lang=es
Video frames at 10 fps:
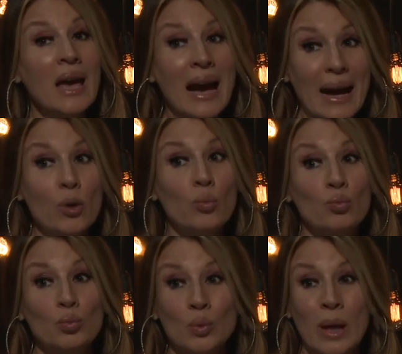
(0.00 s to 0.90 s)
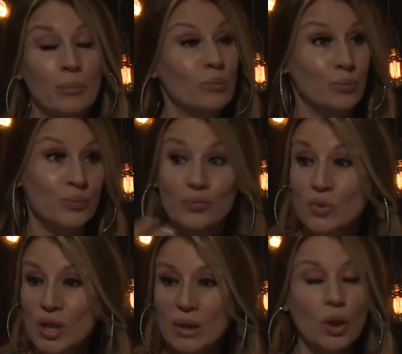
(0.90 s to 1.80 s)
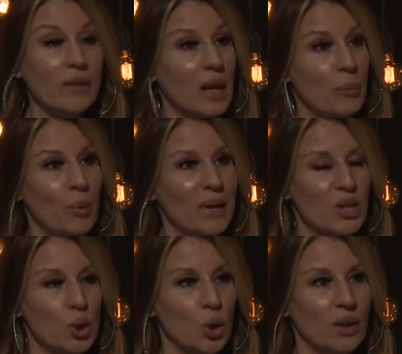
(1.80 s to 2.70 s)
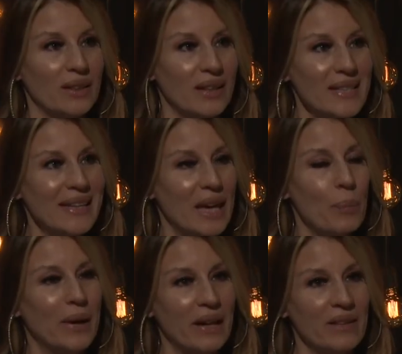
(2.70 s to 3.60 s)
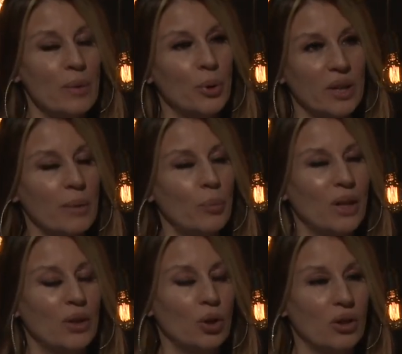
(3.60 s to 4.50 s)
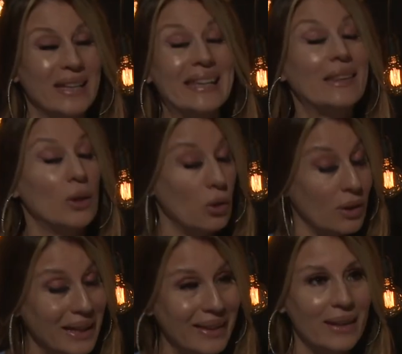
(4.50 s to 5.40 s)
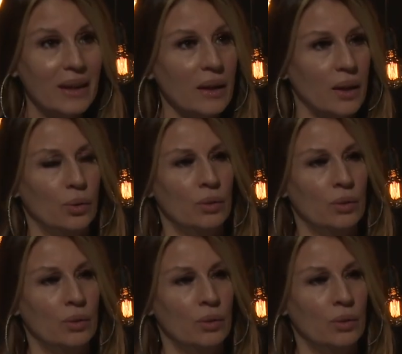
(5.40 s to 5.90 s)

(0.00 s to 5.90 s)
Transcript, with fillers: hay una un sector de la población que te dice que es para bien, por ejemplo, la ideología de género.